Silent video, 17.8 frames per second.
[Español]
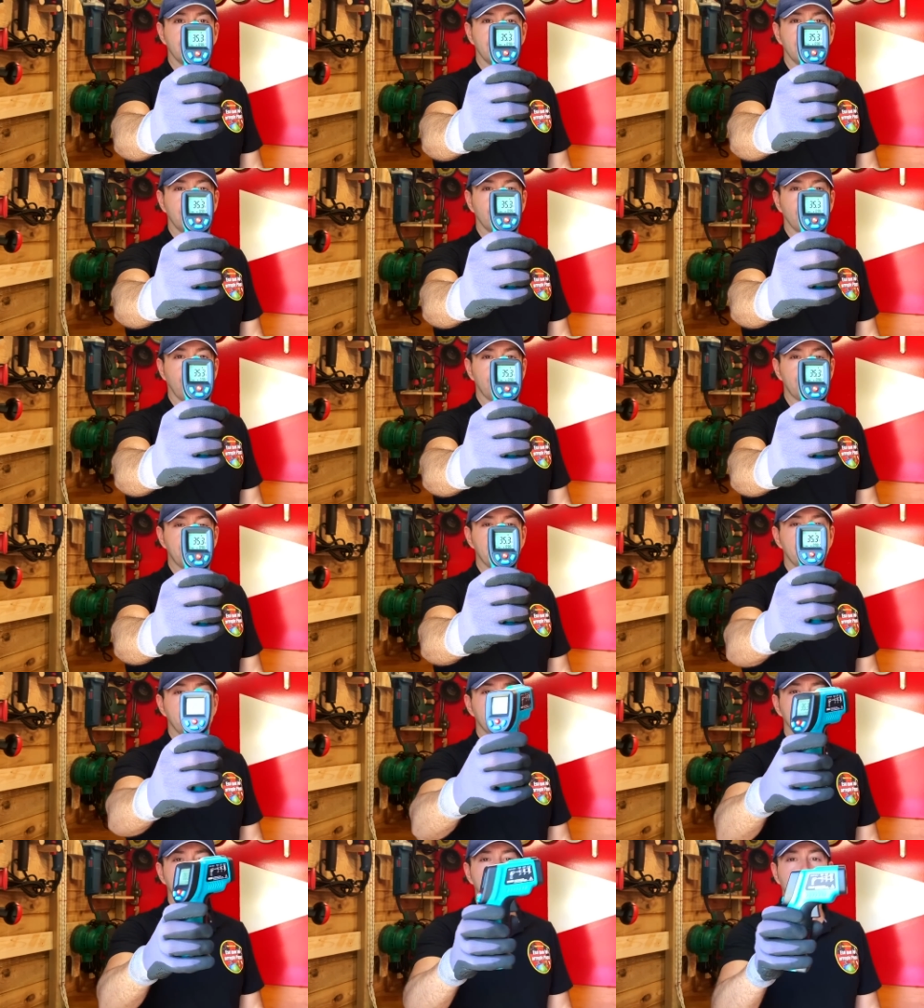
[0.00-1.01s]
y nos la
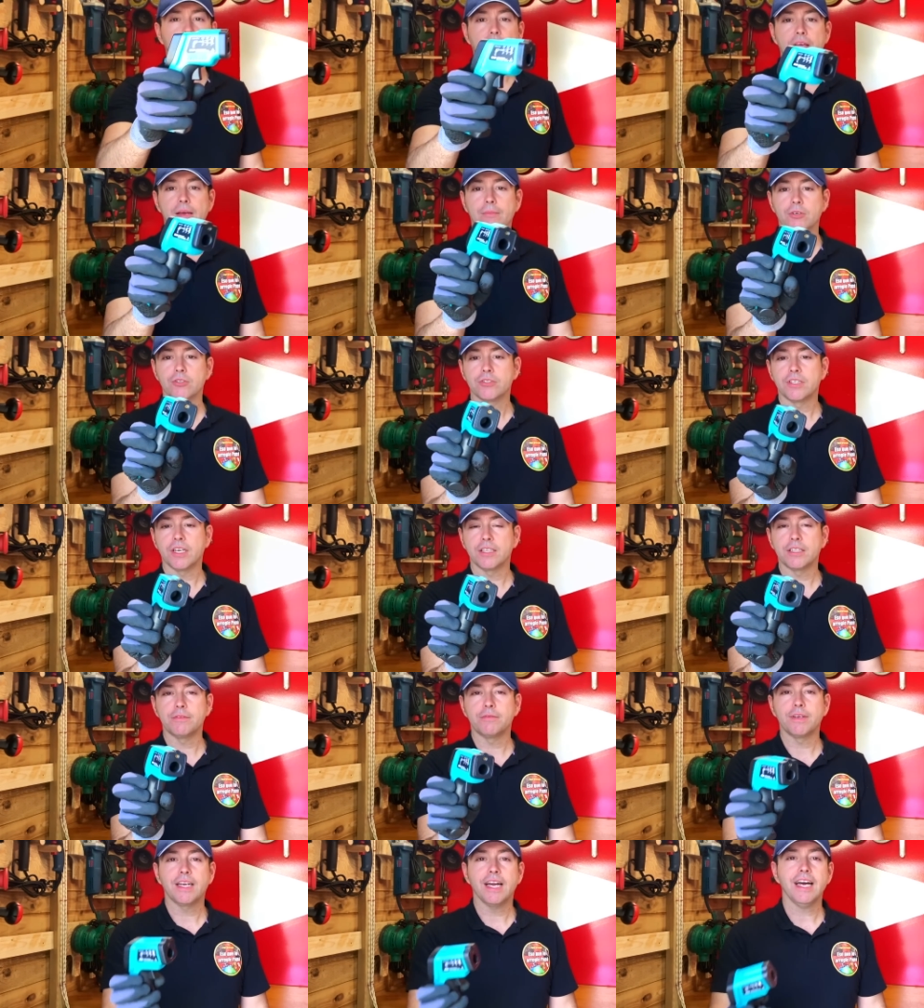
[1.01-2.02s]
miden, podemos
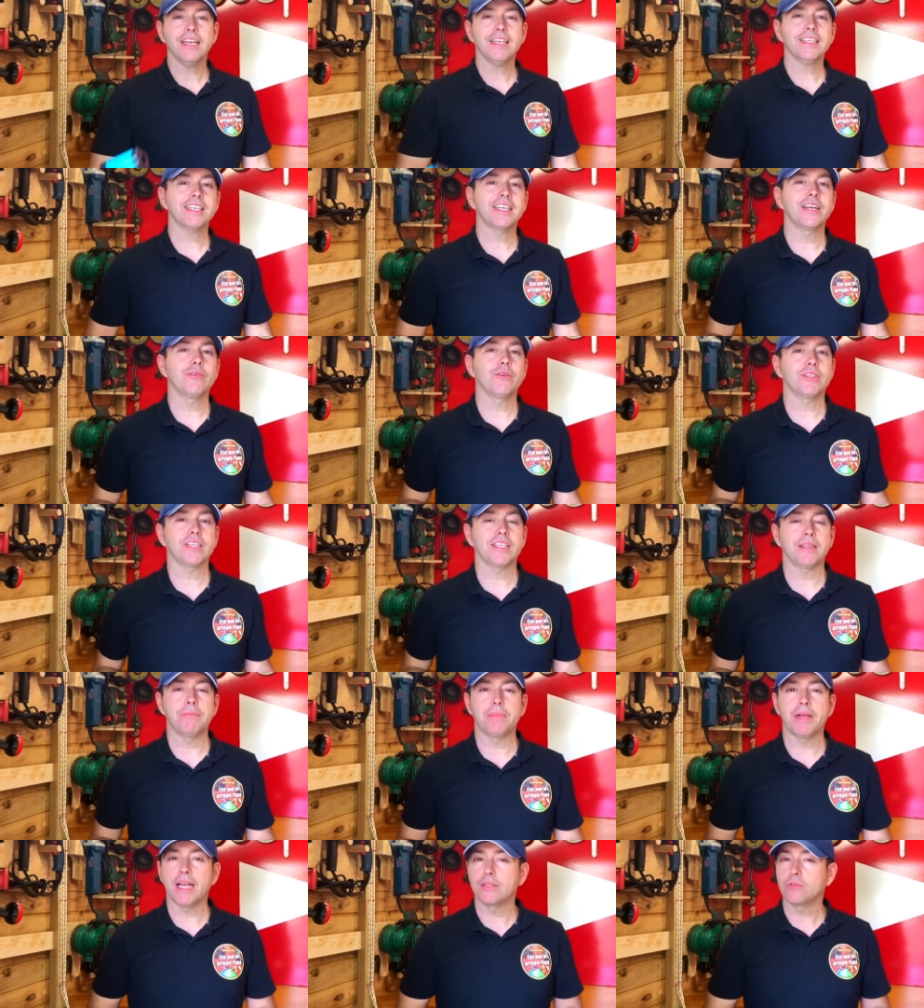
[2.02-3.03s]
certificar que nuestra
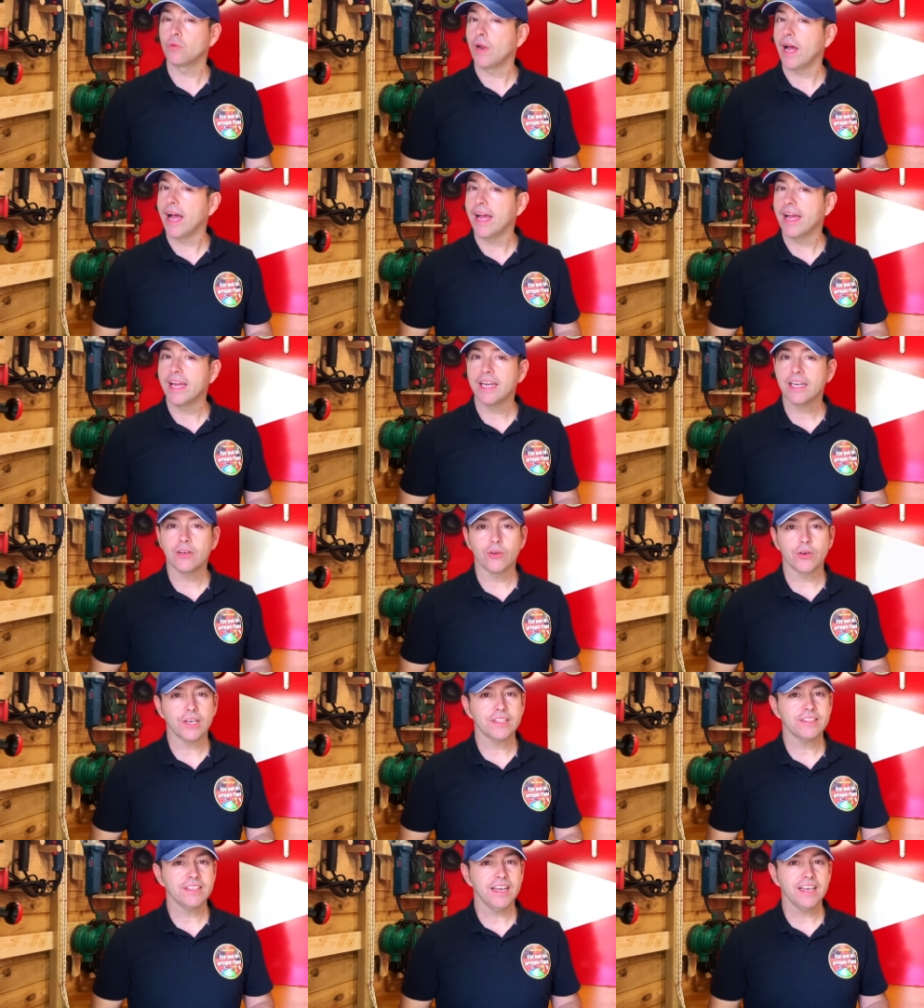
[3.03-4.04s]
temperatura es
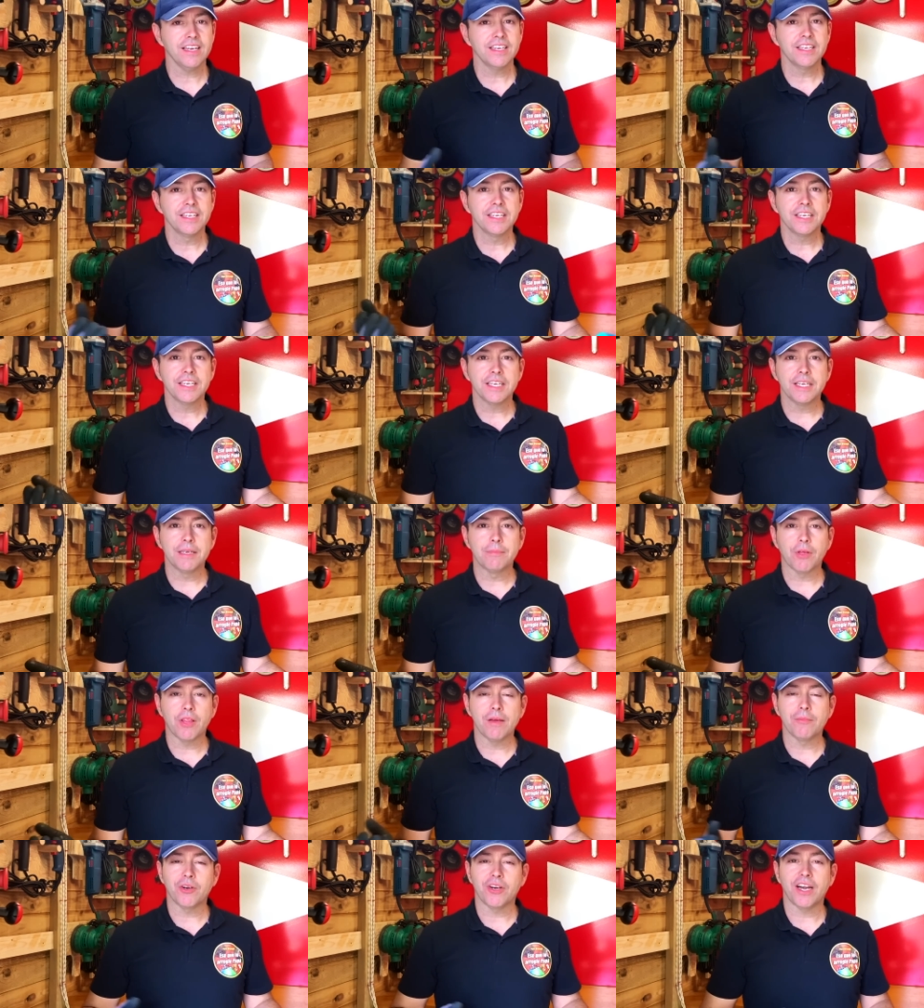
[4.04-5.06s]
correcta y
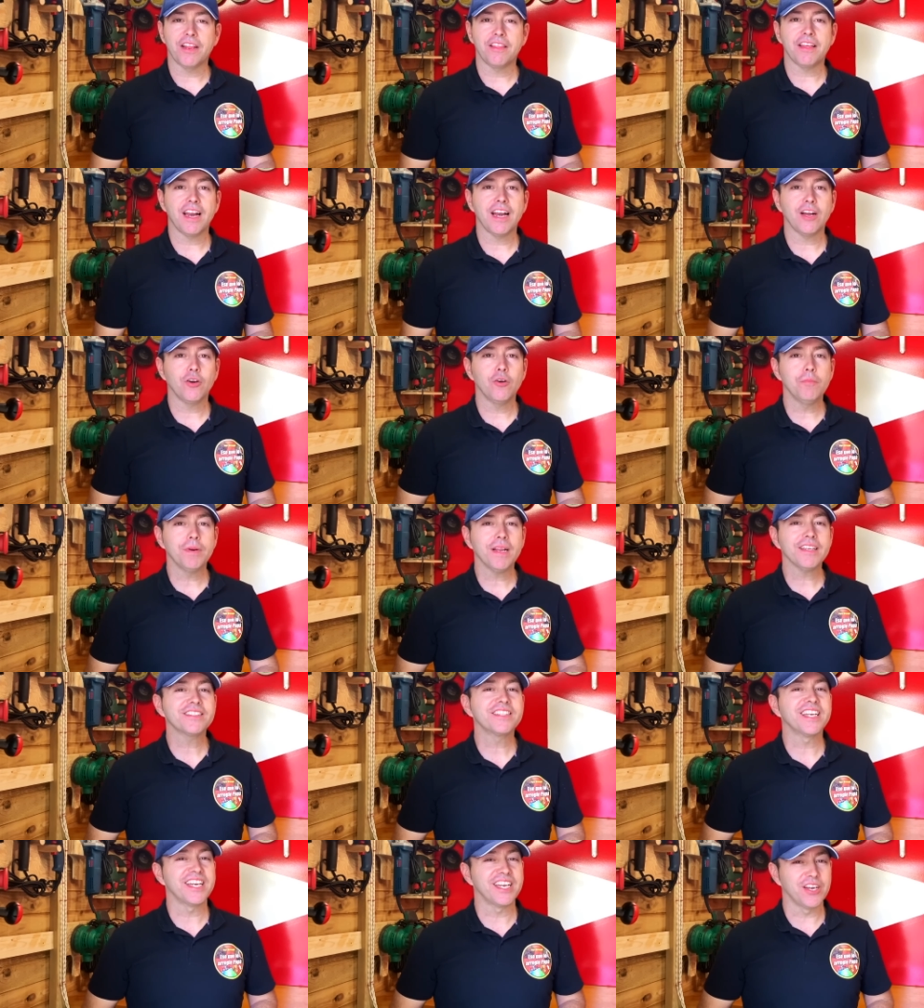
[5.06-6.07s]
podemos realizar la
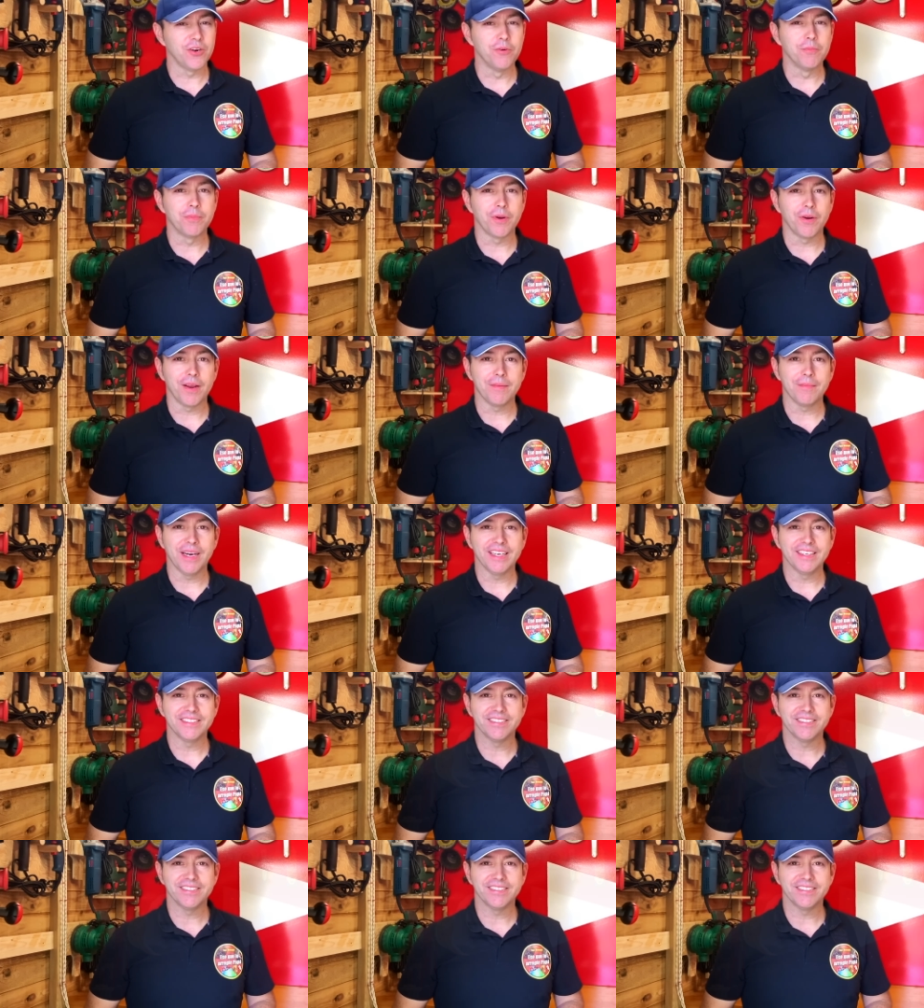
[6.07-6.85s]
compra sin ningún problema.